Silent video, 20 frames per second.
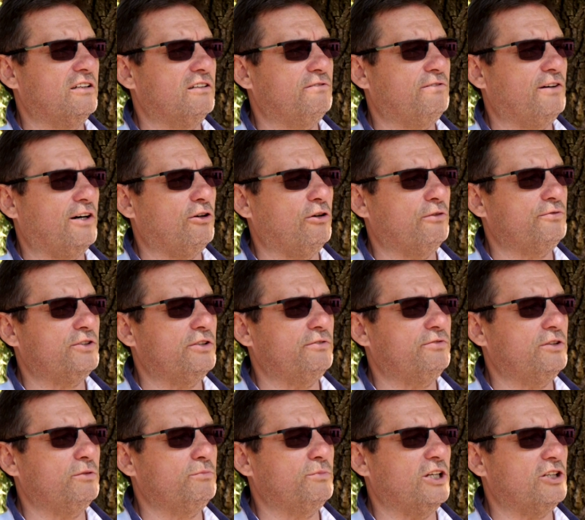fachowcy
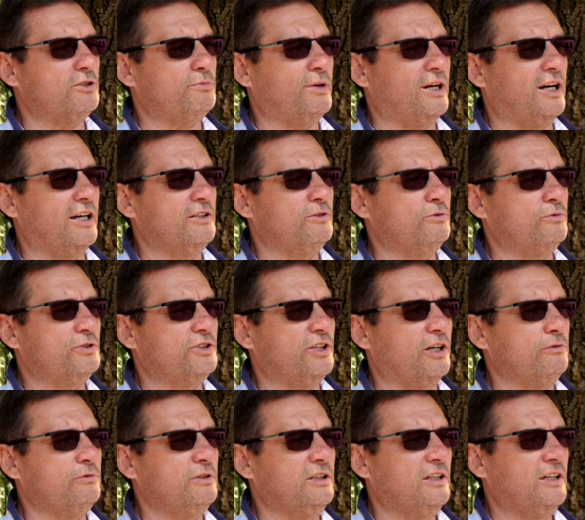w tym też brali
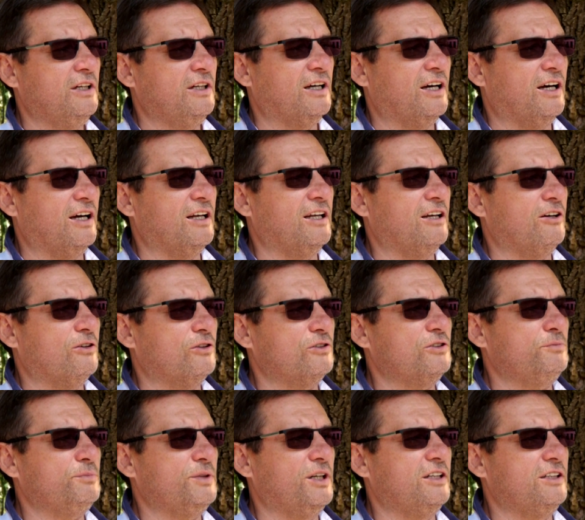udział, ale
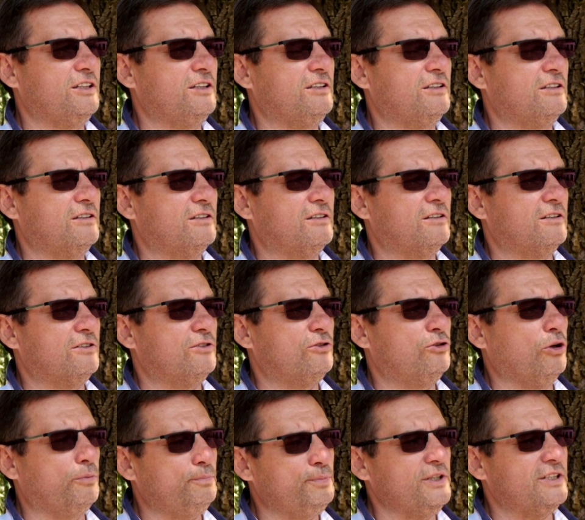oni mieli
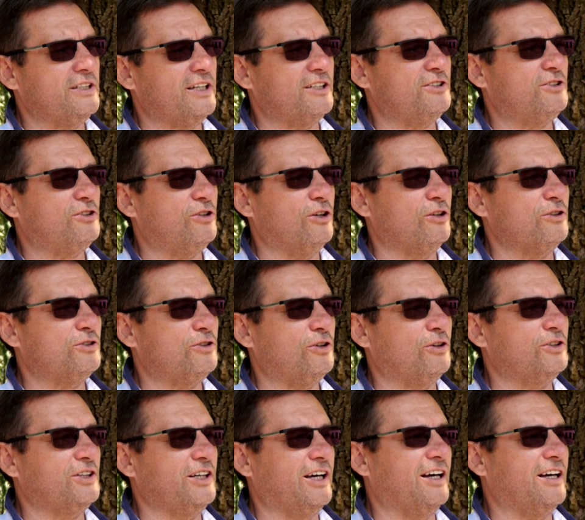dopisać to,
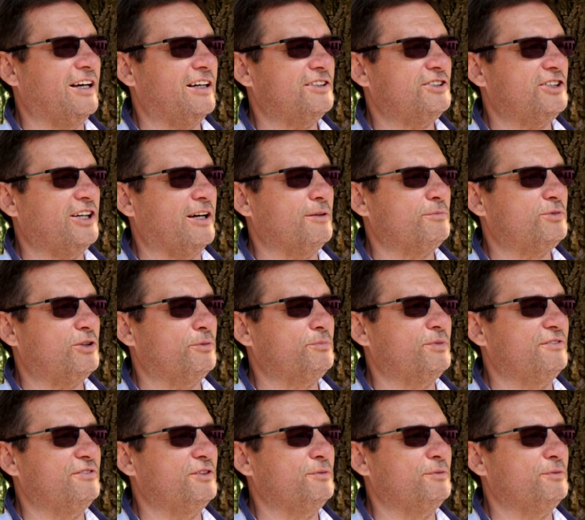co ja chciałem sobie